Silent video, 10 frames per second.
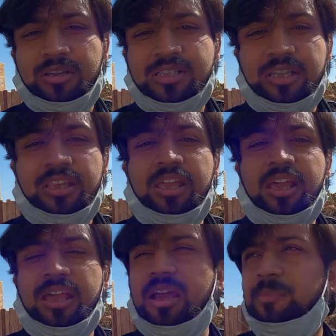स्थिति
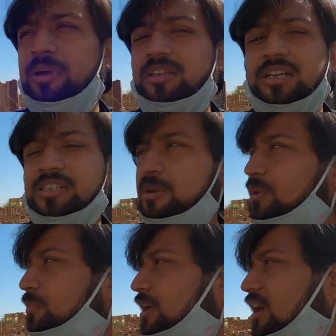है यहाँ पे
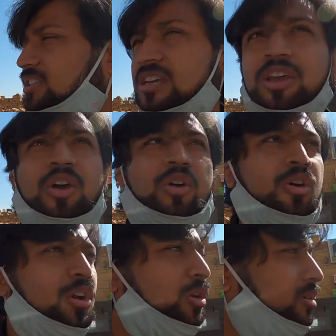जैसलमेर में आज
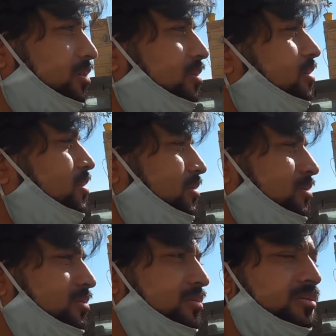और
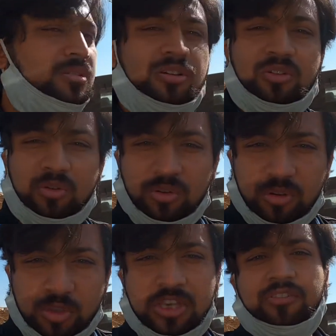मोन्यूमेंट्स बंद पड़े हैं पूरा
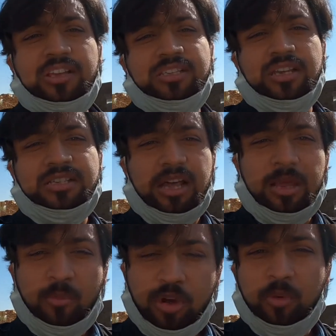उसकी वजह से
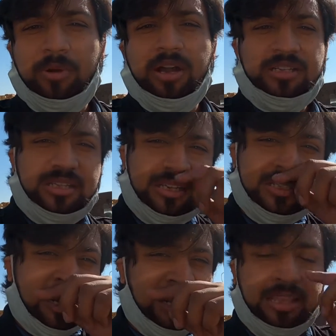सारे मोन्यूमेंट्स
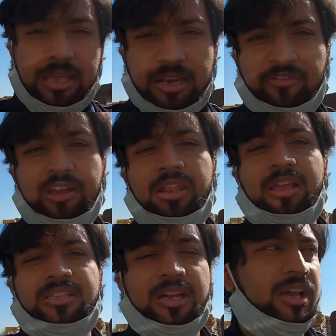सारी देखने फिरने
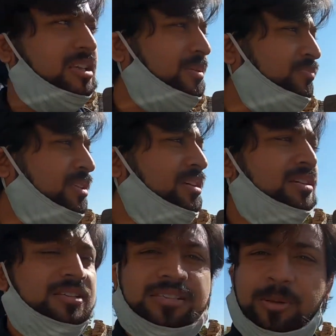की
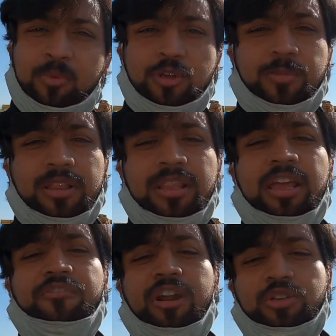जगह सब कुछ बंद
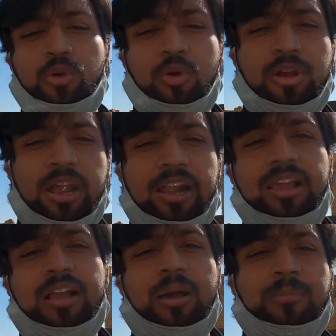है इनफैक्ट जो लोग गाइड
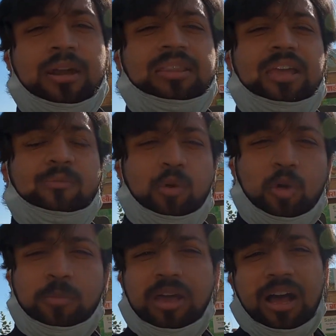का काम करते हैं वो
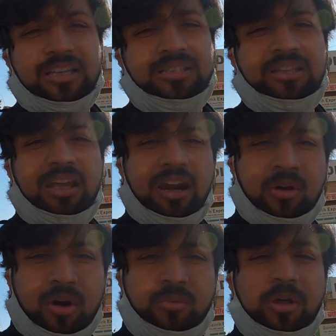लोग भी आज दे आर
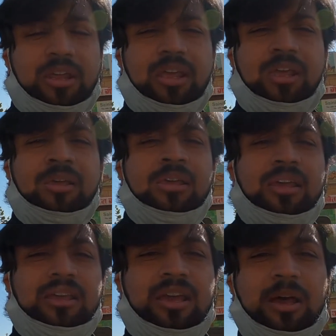नॉट वर्किंग
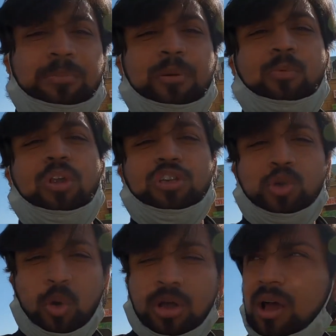यहाँ पे पूरा
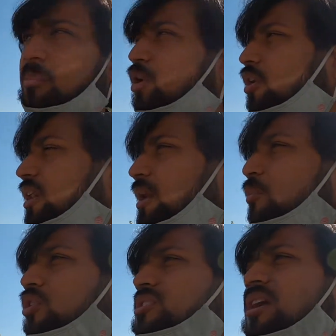शोक का माहौल है
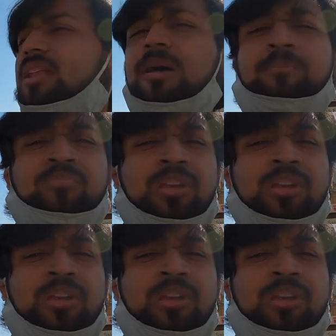बहुत ज़्यादा